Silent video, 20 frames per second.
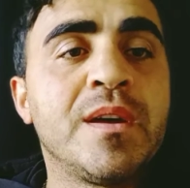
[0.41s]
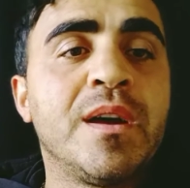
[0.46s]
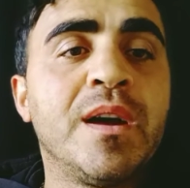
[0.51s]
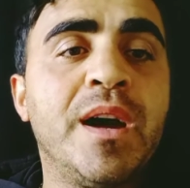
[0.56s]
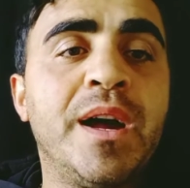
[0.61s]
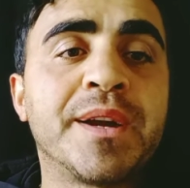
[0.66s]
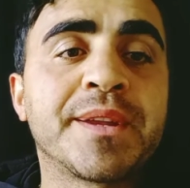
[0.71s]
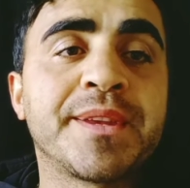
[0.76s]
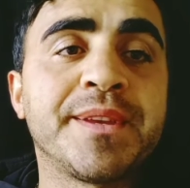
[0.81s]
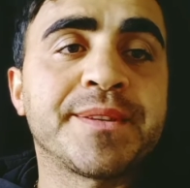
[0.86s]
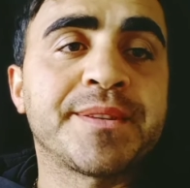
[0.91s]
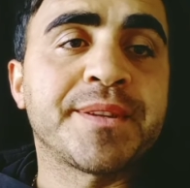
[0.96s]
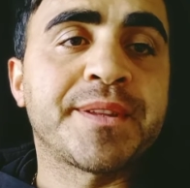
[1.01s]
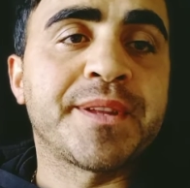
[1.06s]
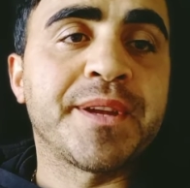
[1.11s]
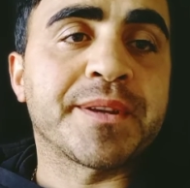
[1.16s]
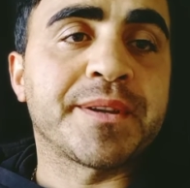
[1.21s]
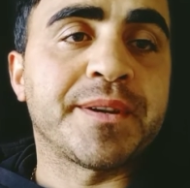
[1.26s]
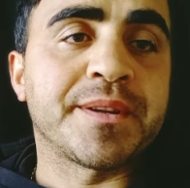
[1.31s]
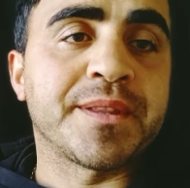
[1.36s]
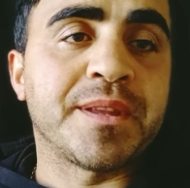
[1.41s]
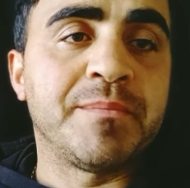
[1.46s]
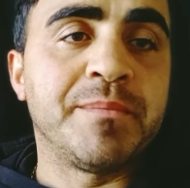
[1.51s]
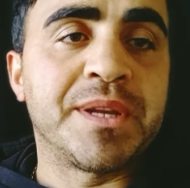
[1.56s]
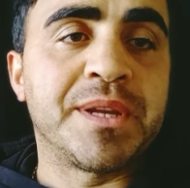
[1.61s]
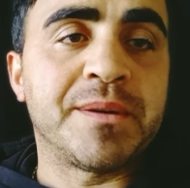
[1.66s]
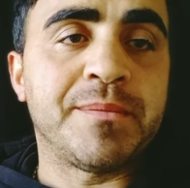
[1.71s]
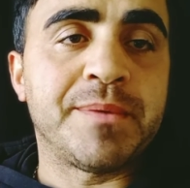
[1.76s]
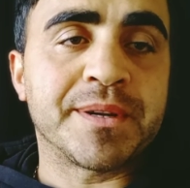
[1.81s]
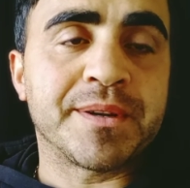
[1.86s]
Herkese tekrardan
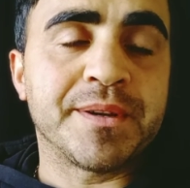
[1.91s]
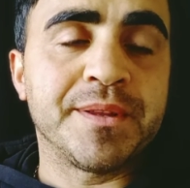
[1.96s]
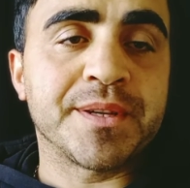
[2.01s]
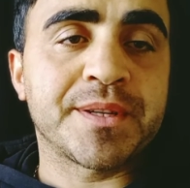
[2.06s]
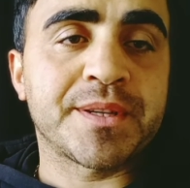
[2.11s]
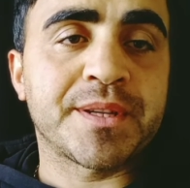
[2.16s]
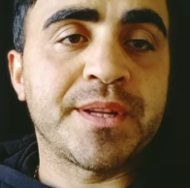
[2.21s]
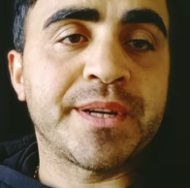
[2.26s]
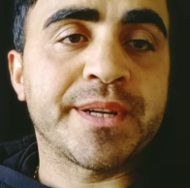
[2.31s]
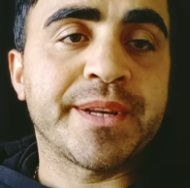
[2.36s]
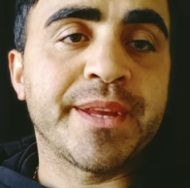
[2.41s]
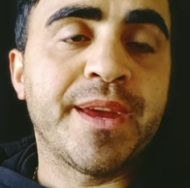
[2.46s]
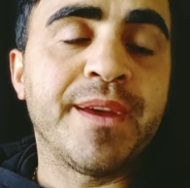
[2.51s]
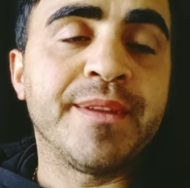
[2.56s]
merhaba arkadaşlar.